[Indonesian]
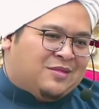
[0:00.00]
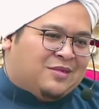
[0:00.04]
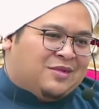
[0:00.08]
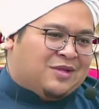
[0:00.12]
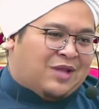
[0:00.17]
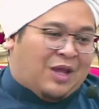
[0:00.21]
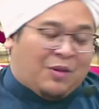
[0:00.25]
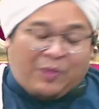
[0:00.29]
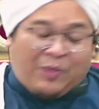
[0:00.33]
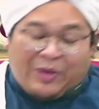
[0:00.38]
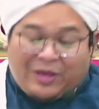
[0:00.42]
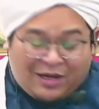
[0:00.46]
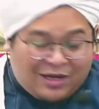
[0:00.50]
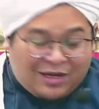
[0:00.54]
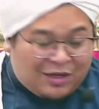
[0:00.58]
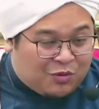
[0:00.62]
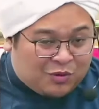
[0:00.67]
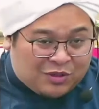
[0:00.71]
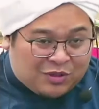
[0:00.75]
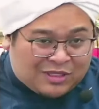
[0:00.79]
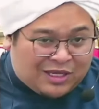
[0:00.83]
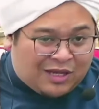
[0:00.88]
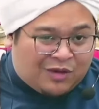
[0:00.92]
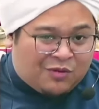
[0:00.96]
apa yang kau
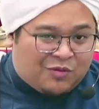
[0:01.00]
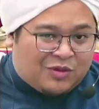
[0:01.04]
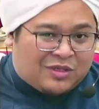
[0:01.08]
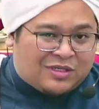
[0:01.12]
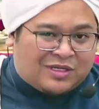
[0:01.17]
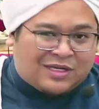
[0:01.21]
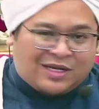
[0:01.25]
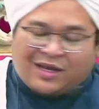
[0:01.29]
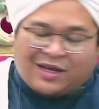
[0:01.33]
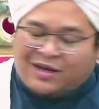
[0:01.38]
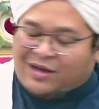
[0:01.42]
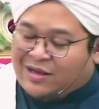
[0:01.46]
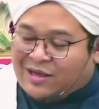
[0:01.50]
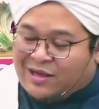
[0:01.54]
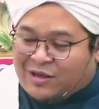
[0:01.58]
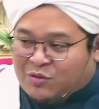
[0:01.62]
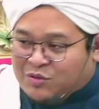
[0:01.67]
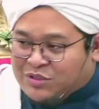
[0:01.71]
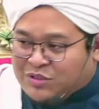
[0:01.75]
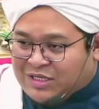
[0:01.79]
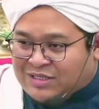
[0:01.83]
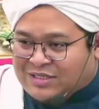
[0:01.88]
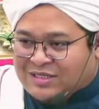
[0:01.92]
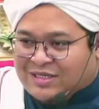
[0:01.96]
ketahui sekarang, kau
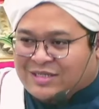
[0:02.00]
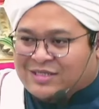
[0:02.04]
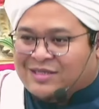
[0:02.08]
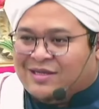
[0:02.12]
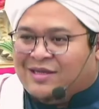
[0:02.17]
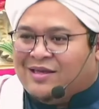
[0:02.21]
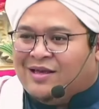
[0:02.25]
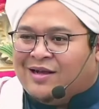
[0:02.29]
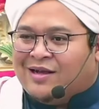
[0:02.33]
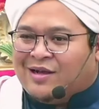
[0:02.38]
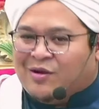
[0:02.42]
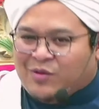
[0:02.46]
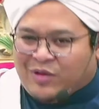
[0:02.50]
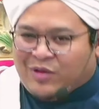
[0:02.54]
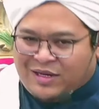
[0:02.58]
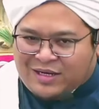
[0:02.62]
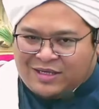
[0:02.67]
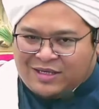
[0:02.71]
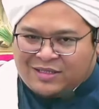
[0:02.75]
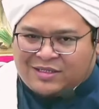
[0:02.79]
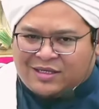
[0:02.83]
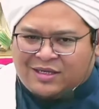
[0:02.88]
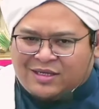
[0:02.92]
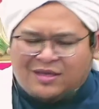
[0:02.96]
caci saya, kau
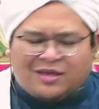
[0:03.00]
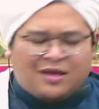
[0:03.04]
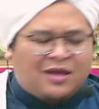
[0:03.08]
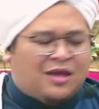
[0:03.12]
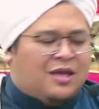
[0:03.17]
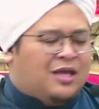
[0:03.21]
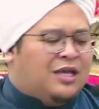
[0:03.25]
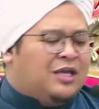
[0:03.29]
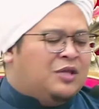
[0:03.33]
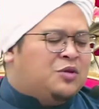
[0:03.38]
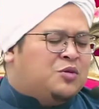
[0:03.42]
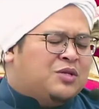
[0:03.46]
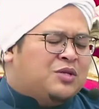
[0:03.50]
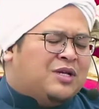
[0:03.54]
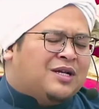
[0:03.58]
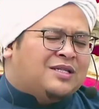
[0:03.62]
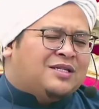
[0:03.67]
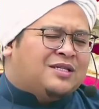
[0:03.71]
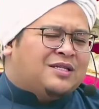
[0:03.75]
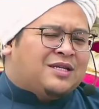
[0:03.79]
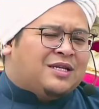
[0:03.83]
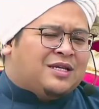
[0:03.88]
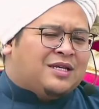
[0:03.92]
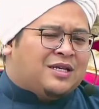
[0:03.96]
hina saya, itu
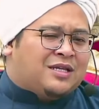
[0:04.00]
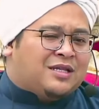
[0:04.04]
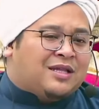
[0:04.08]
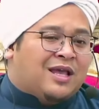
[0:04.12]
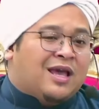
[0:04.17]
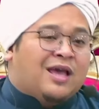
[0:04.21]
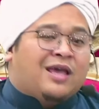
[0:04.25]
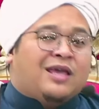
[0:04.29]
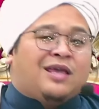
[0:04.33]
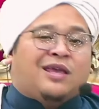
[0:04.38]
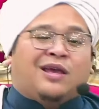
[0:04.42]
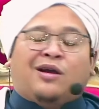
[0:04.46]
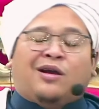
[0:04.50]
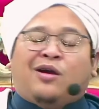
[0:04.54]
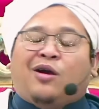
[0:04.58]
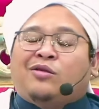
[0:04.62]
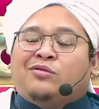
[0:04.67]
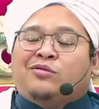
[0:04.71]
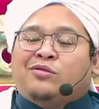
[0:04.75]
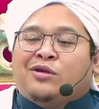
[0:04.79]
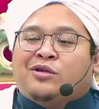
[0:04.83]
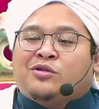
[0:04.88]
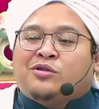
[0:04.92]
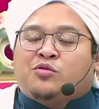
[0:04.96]
sangat sedikit. Yang
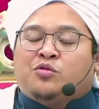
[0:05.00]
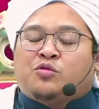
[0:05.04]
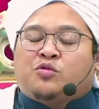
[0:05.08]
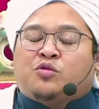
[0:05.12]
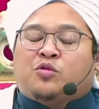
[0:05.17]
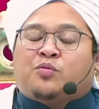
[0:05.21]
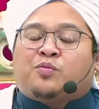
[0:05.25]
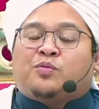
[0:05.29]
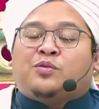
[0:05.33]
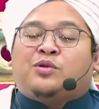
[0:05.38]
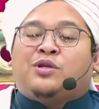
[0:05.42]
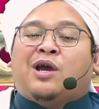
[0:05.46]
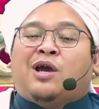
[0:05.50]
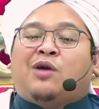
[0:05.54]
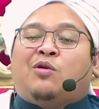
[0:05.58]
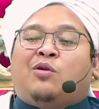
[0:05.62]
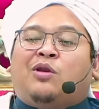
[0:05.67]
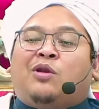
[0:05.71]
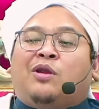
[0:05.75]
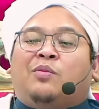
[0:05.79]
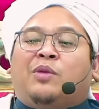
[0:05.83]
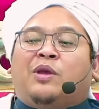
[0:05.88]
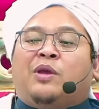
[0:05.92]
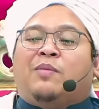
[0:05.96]
Allah tutup jauh
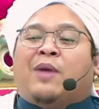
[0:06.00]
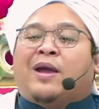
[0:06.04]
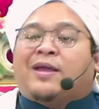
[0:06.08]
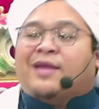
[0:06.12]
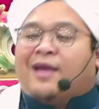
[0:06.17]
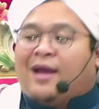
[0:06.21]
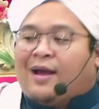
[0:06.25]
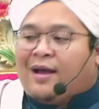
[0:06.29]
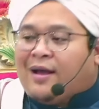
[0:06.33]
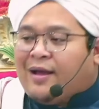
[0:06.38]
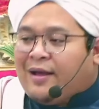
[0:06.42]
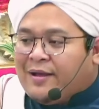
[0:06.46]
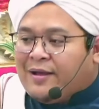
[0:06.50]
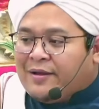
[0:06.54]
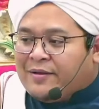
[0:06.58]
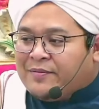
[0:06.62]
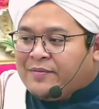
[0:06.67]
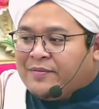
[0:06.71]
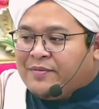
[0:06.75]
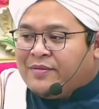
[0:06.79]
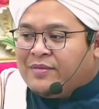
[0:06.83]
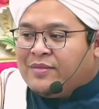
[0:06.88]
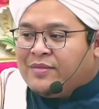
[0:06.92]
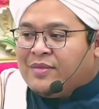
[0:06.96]
lebih banyak.
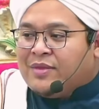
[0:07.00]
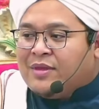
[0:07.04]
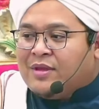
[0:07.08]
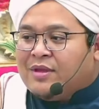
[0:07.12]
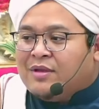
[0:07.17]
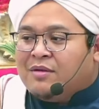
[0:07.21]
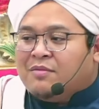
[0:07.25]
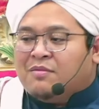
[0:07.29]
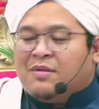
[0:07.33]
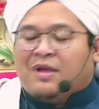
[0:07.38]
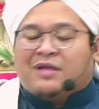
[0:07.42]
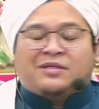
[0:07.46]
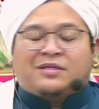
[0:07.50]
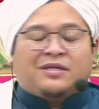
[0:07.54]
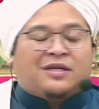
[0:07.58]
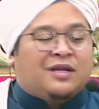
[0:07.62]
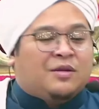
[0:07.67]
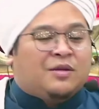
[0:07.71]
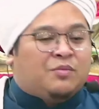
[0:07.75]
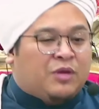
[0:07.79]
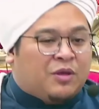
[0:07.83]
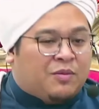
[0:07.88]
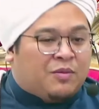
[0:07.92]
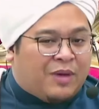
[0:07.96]
Masih
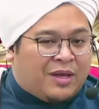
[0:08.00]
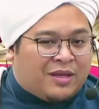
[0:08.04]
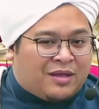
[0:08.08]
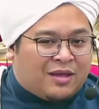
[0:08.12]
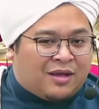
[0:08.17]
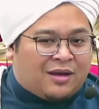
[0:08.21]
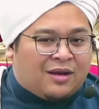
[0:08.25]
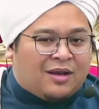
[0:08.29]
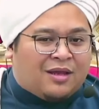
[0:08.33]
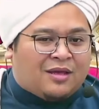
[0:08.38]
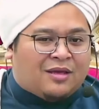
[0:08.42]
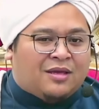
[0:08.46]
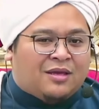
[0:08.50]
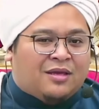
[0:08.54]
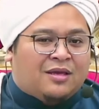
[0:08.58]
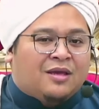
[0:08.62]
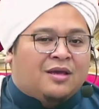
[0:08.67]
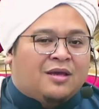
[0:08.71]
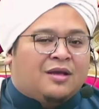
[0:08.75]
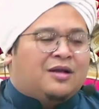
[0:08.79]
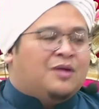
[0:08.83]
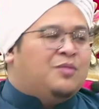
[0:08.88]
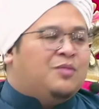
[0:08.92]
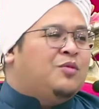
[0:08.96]
lebih banyak lagi.
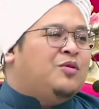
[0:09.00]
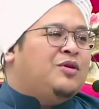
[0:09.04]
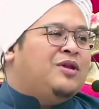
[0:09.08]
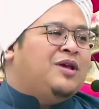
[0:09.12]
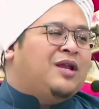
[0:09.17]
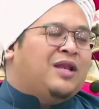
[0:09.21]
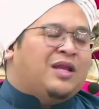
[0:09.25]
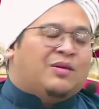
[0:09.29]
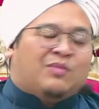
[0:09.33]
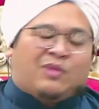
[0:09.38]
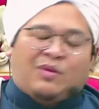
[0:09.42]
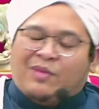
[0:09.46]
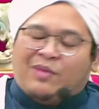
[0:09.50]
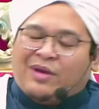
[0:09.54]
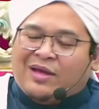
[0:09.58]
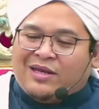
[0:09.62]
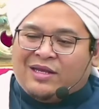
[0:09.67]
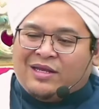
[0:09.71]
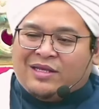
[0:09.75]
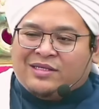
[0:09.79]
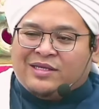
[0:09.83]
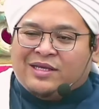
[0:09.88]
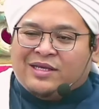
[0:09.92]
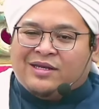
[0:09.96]
Kemudian Imam
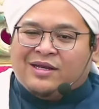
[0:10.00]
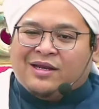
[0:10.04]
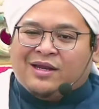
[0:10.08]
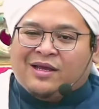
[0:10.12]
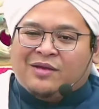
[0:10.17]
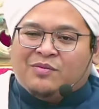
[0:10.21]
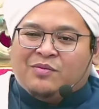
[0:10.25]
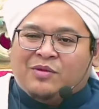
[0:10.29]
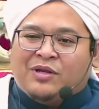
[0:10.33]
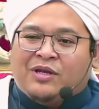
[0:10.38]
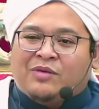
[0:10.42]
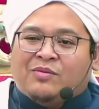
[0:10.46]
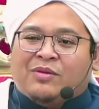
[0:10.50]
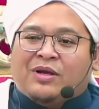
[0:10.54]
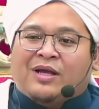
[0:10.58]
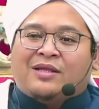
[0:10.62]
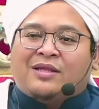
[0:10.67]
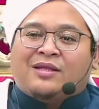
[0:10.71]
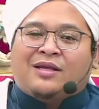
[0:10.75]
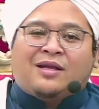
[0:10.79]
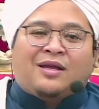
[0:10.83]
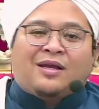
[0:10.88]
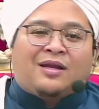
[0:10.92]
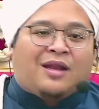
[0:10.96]
Ali Zainal Abidin
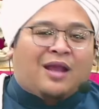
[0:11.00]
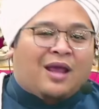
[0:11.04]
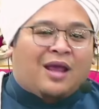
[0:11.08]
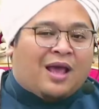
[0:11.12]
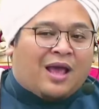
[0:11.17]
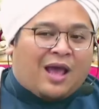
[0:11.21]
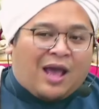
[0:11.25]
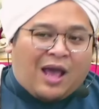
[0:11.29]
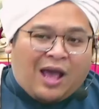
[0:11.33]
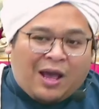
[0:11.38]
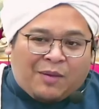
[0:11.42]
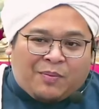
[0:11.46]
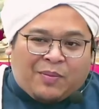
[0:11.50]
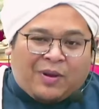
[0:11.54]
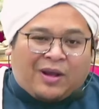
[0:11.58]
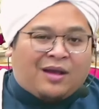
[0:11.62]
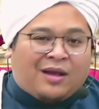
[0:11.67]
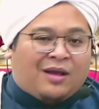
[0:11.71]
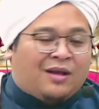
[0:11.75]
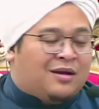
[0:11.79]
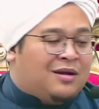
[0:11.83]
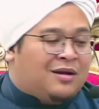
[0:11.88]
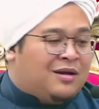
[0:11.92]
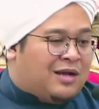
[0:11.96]
mengatakan,
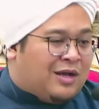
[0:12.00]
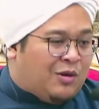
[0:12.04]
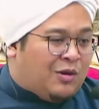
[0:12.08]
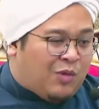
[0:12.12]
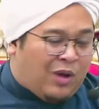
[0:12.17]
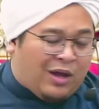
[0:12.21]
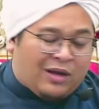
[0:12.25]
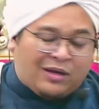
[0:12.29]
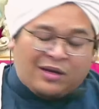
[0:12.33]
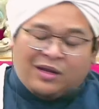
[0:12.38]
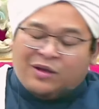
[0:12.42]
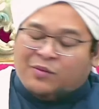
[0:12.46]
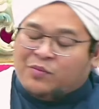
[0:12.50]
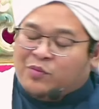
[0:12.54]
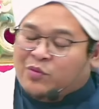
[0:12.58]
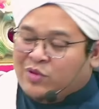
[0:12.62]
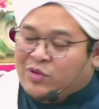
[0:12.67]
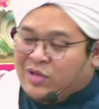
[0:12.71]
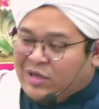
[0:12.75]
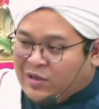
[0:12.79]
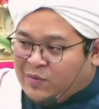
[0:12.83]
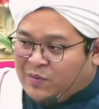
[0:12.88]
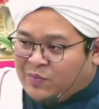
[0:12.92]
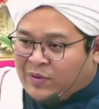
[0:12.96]
apakah engkau ada
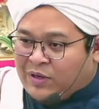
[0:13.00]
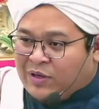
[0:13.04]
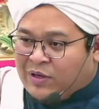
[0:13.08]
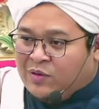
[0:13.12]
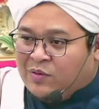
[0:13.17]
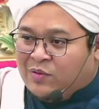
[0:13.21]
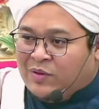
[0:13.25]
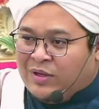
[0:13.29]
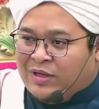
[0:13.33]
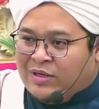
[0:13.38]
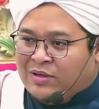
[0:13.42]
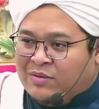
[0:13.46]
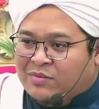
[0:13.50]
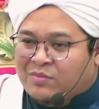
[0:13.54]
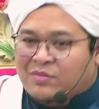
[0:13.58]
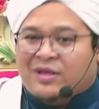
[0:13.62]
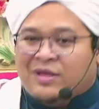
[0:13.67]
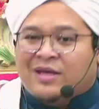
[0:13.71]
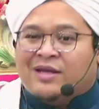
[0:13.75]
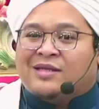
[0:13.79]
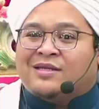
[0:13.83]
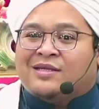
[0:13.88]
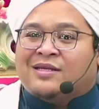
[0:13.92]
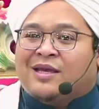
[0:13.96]
punya keperluan
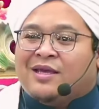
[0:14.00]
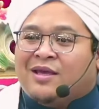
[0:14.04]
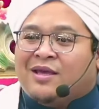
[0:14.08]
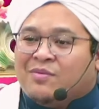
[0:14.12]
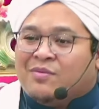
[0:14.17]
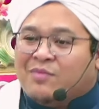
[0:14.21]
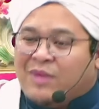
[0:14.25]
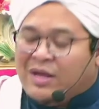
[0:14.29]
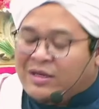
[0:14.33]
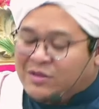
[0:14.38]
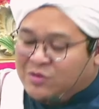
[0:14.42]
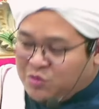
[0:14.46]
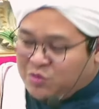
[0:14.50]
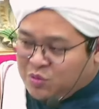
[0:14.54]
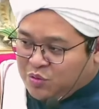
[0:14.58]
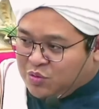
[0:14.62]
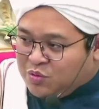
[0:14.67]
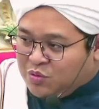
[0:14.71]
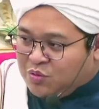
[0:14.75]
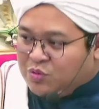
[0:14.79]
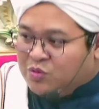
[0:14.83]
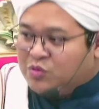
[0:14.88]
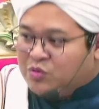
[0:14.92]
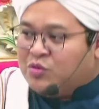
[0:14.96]
biar saya bantu
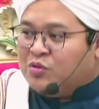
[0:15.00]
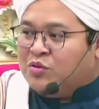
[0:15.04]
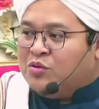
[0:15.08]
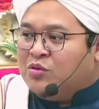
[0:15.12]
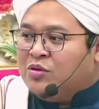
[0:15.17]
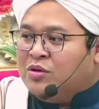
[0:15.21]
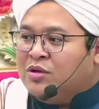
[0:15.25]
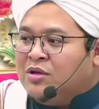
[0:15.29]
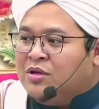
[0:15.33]
untuk